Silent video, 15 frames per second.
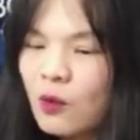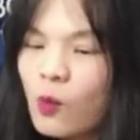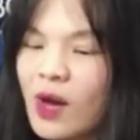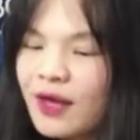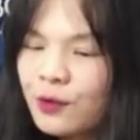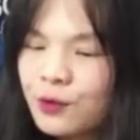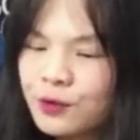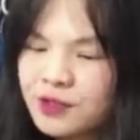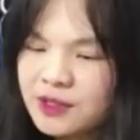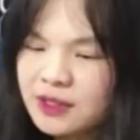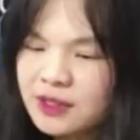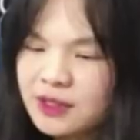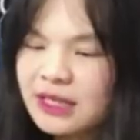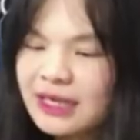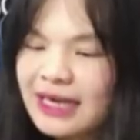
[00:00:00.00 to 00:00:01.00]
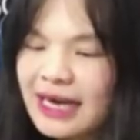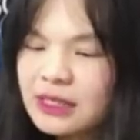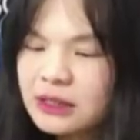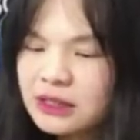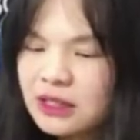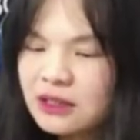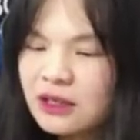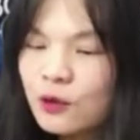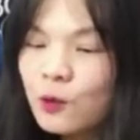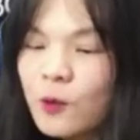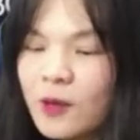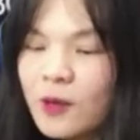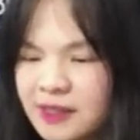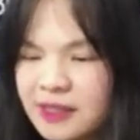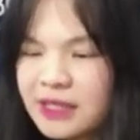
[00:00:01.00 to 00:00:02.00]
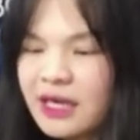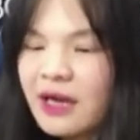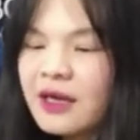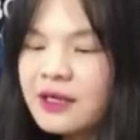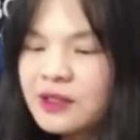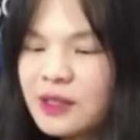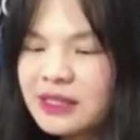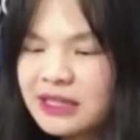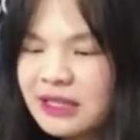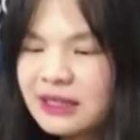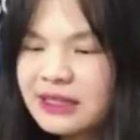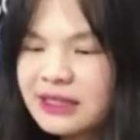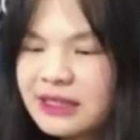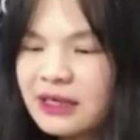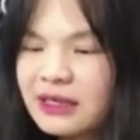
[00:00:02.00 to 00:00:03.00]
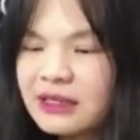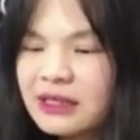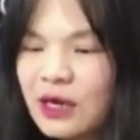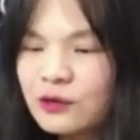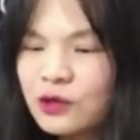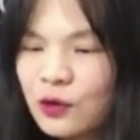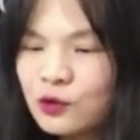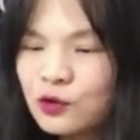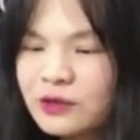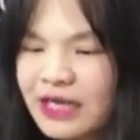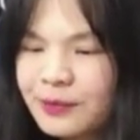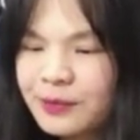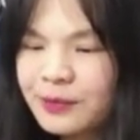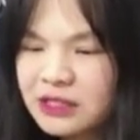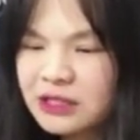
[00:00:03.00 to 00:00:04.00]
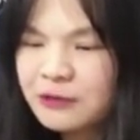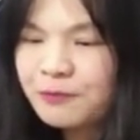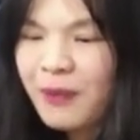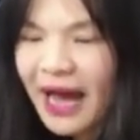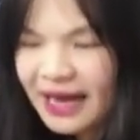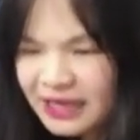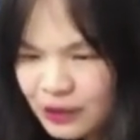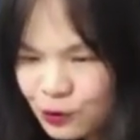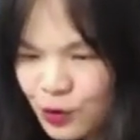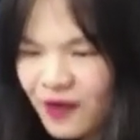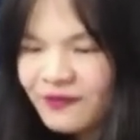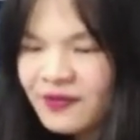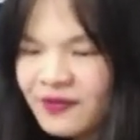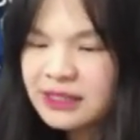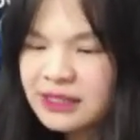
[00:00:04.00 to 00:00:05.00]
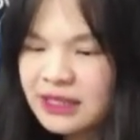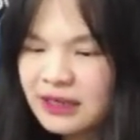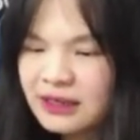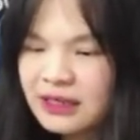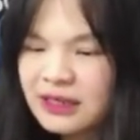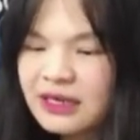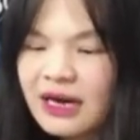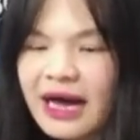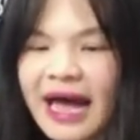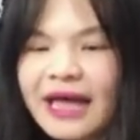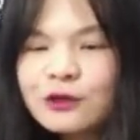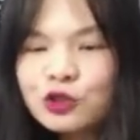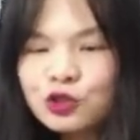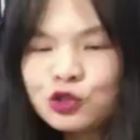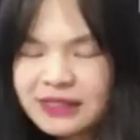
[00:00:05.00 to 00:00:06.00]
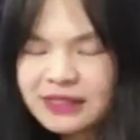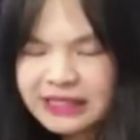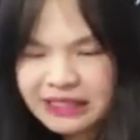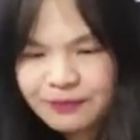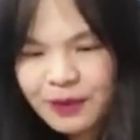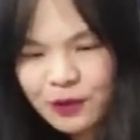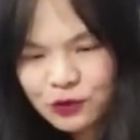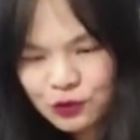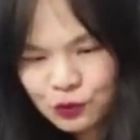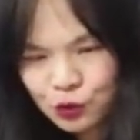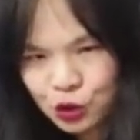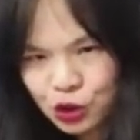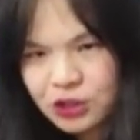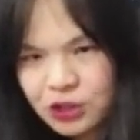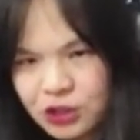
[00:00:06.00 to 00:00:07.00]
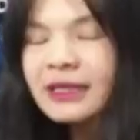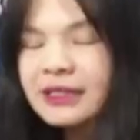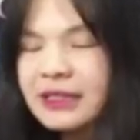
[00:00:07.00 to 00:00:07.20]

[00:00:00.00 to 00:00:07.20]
外国势力干涉跟威胁，所以现在呢，要投入台币十八亿元成立一个安全情报组织。